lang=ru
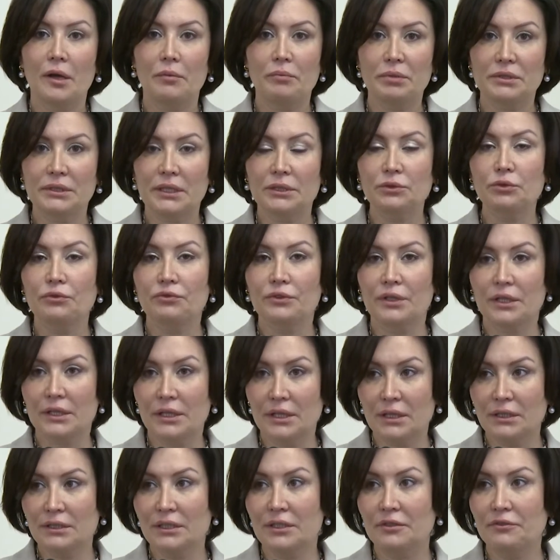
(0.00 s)
подготовка
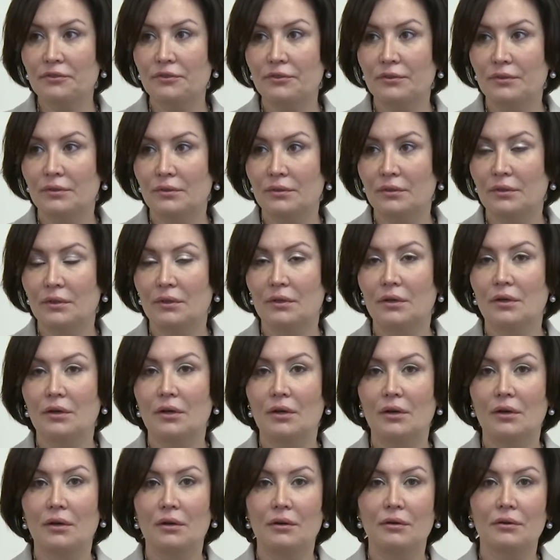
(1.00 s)
кадров,
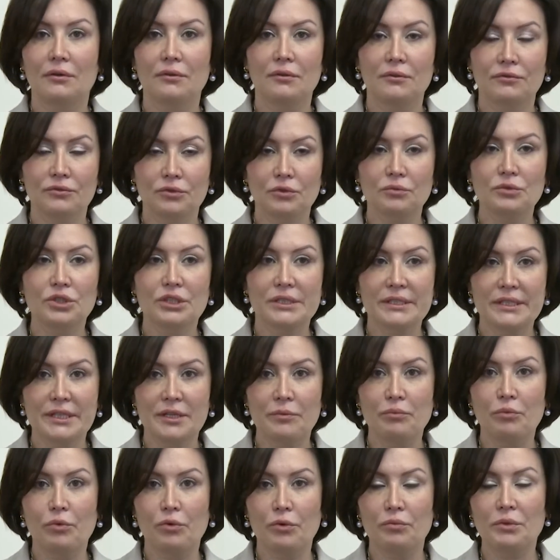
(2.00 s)
а, в том
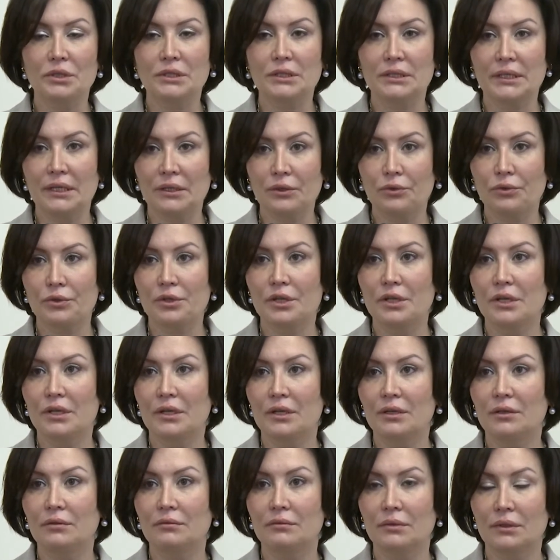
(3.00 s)
числе по
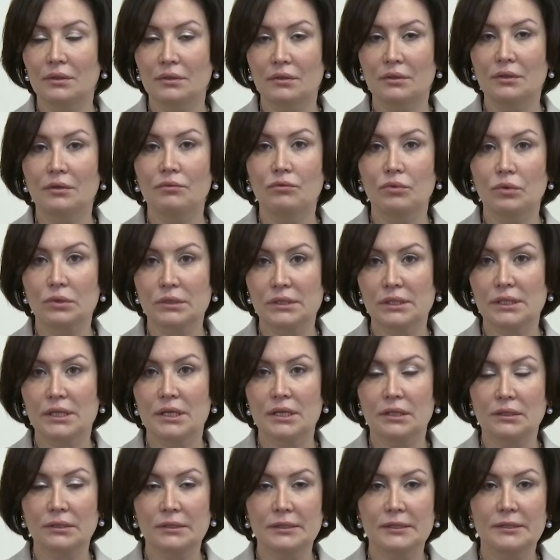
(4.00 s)
методологии а,
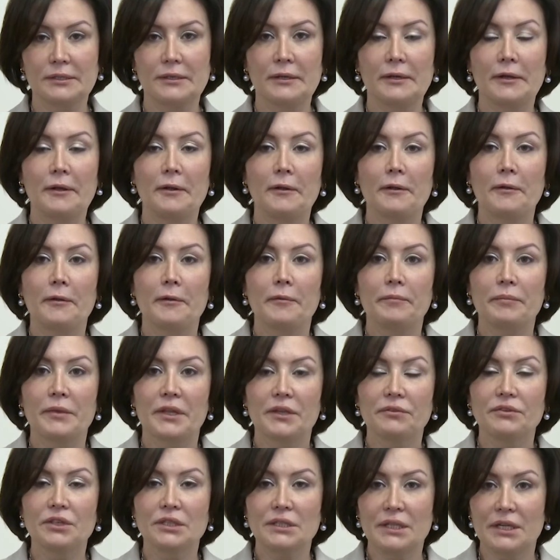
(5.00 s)
WorldSkills
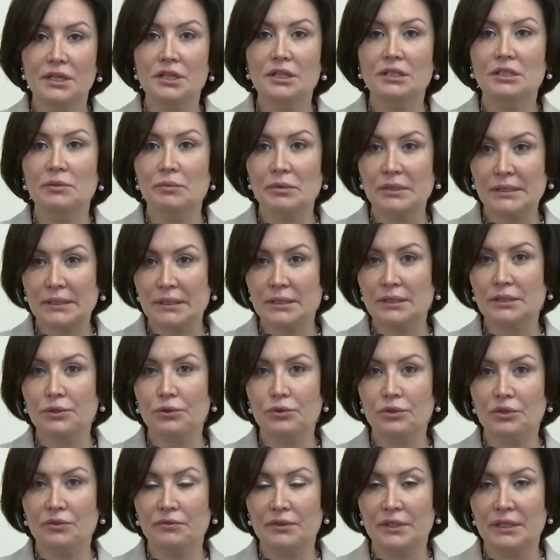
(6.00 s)
и внедрение
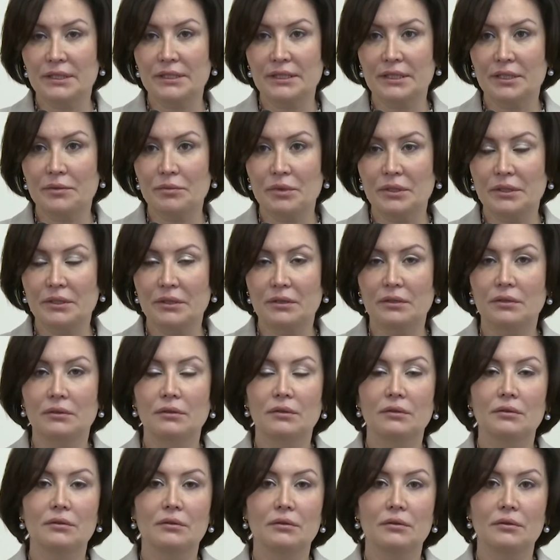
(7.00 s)
демонстрационного экзамена
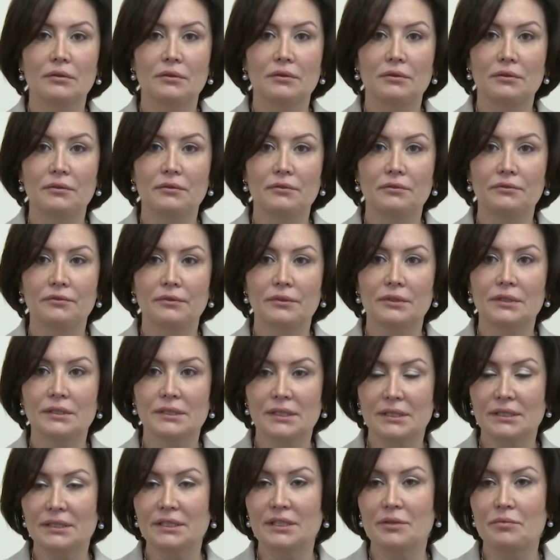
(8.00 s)
а, в
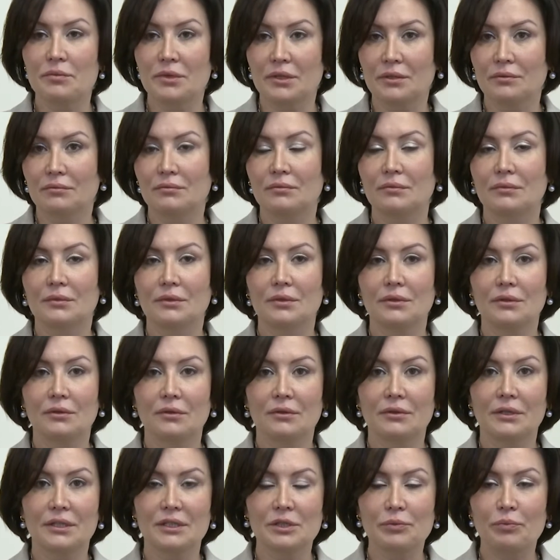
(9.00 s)
системе
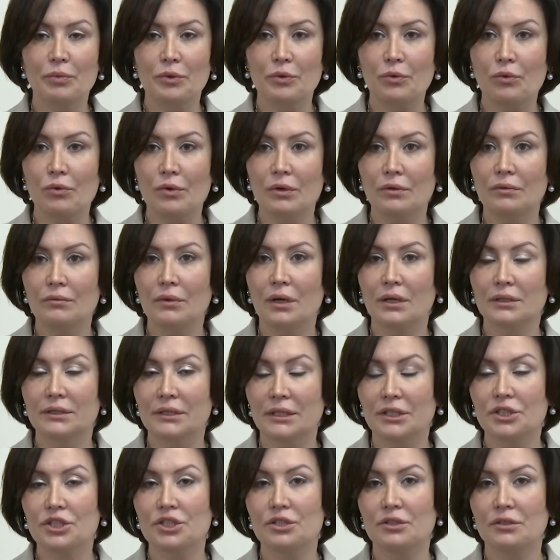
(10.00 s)
СПО, а
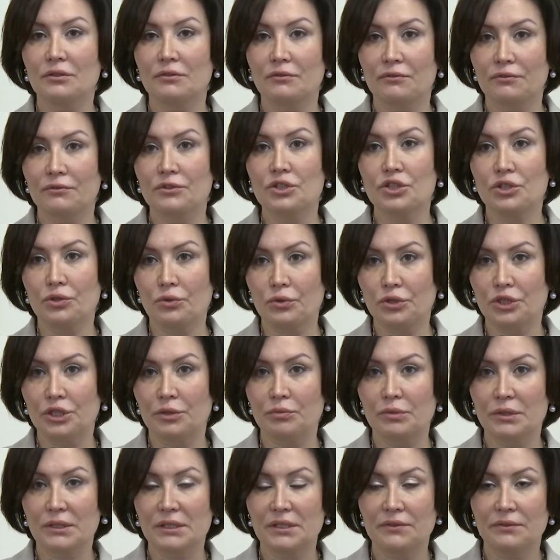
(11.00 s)
также в высших
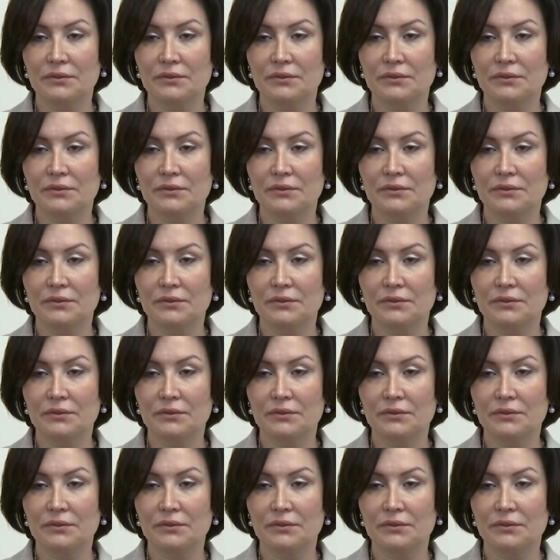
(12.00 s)
учебных